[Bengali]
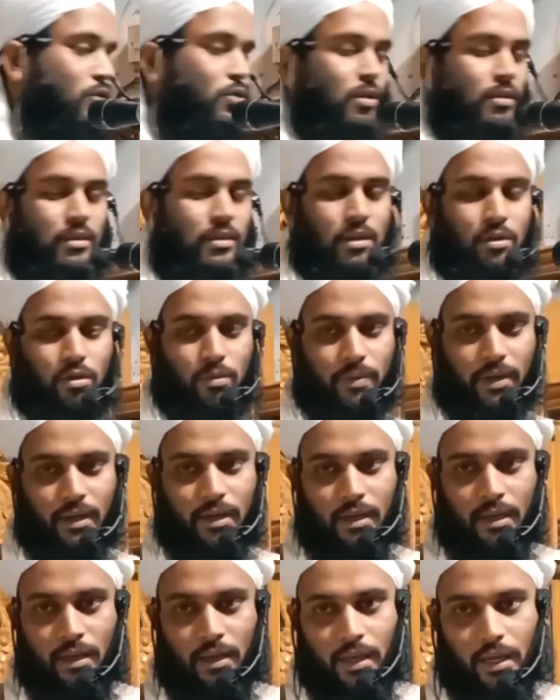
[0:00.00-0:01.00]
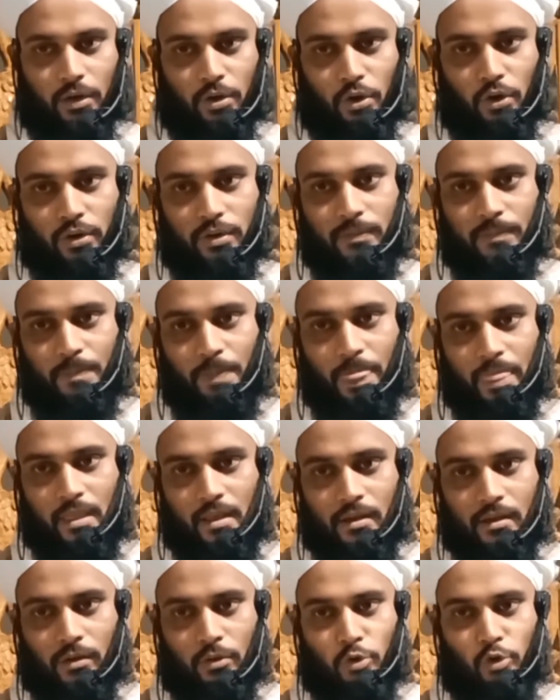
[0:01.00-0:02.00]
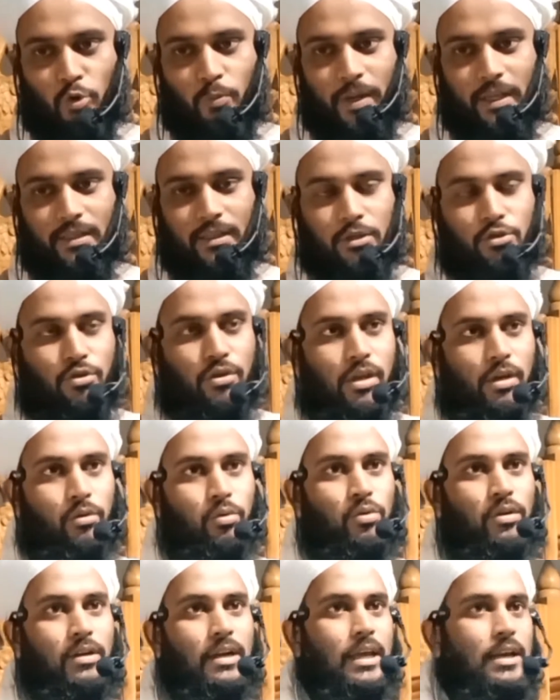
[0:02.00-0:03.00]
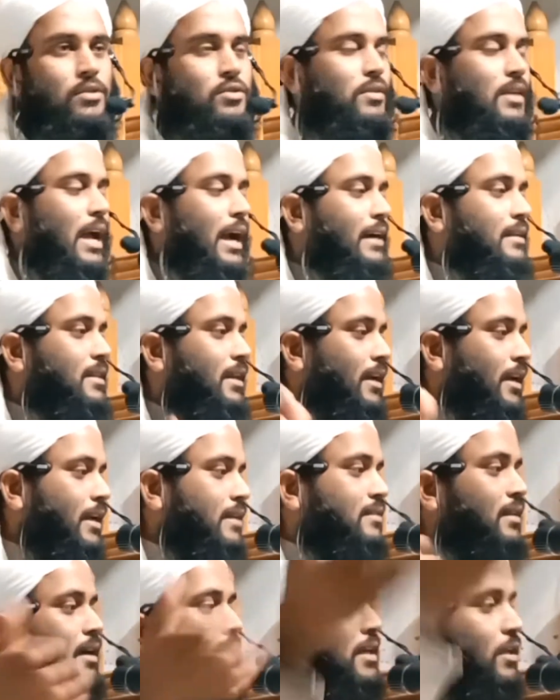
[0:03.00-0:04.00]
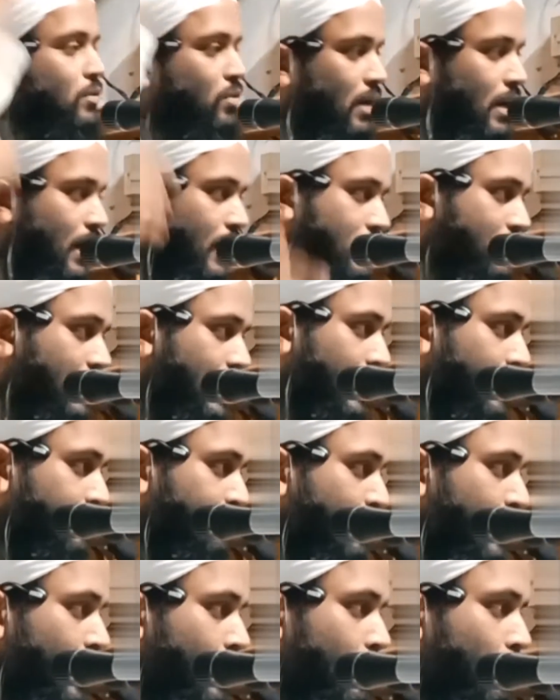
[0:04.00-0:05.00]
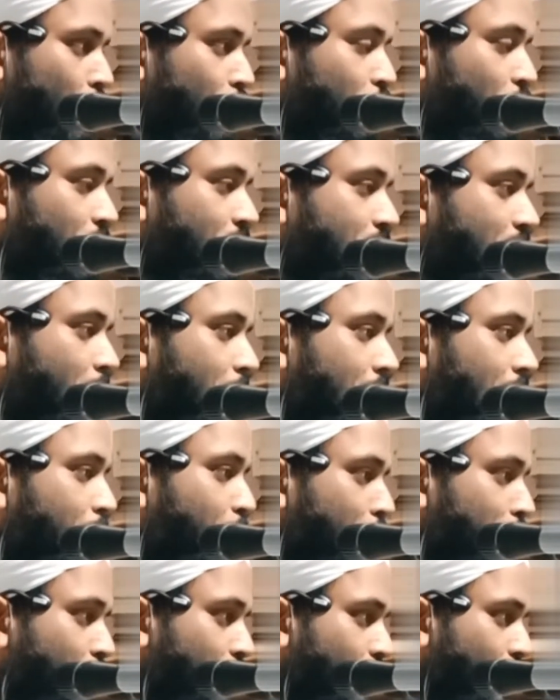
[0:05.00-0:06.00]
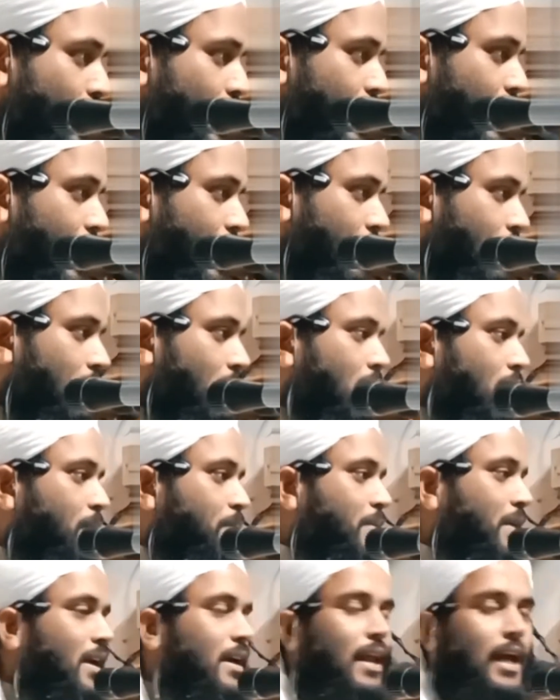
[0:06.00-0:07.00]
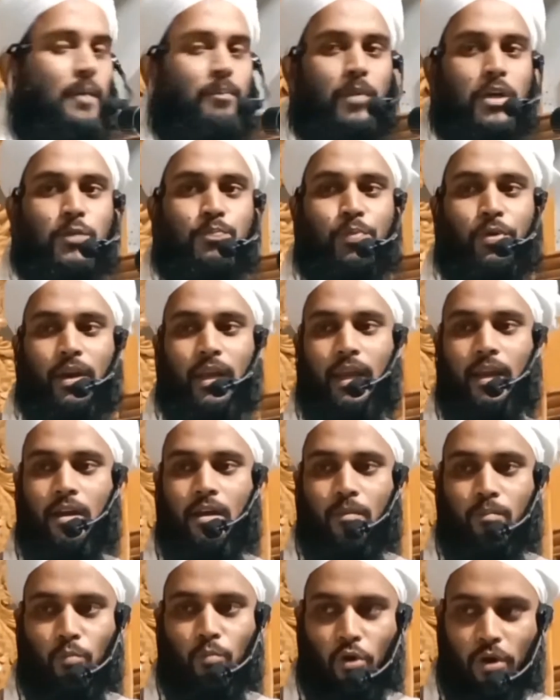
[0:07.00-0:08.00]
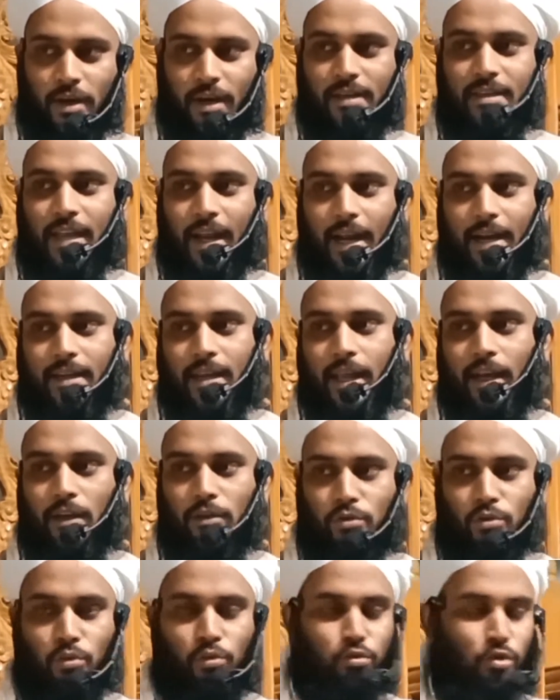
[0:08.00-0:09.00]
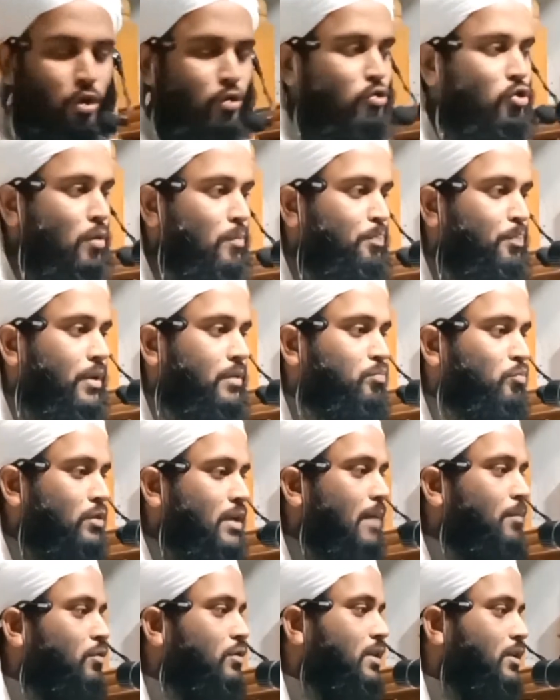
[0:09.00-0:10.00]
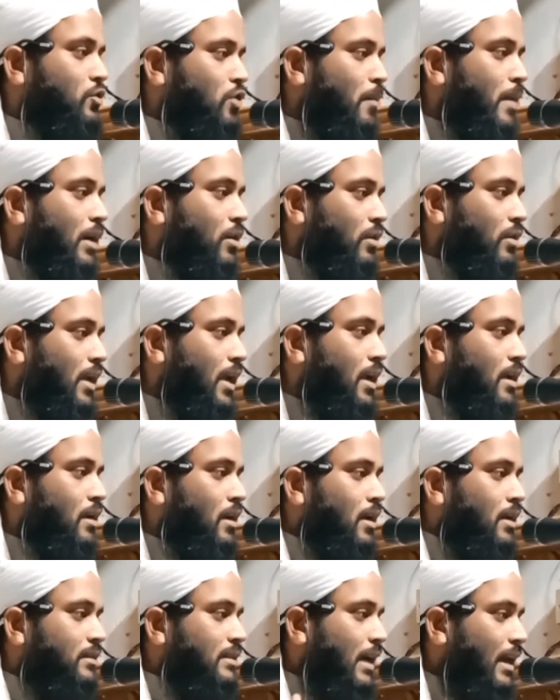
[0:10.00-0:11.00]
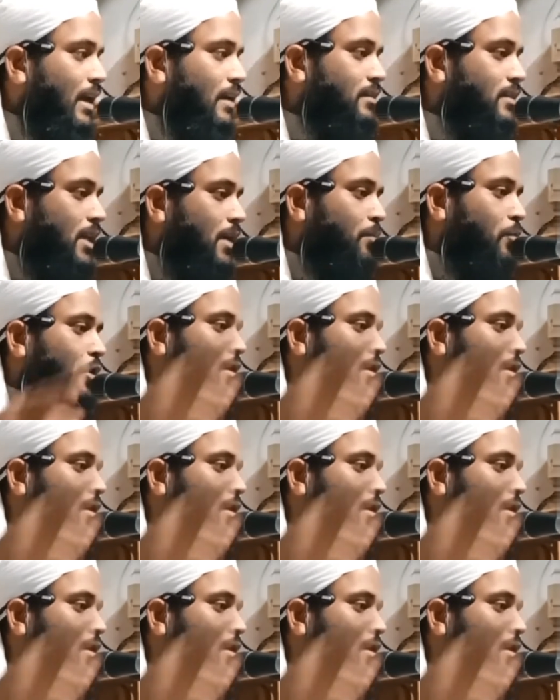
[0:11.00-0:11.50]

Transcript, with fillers: আরো সন্তান হবে এখন কোনো ব্যক্তি যদি কোনো নারী যদি আগে থেকেই ছেলে ঠিক করে রাখছে নতুন জামাইরে পছন্দ হয় নাই বিয়ের এক মাস পরে মোহরের টাকাটা কিছু ধন সম্পদ মোটামুটি জমা করে তালাক দিয়ে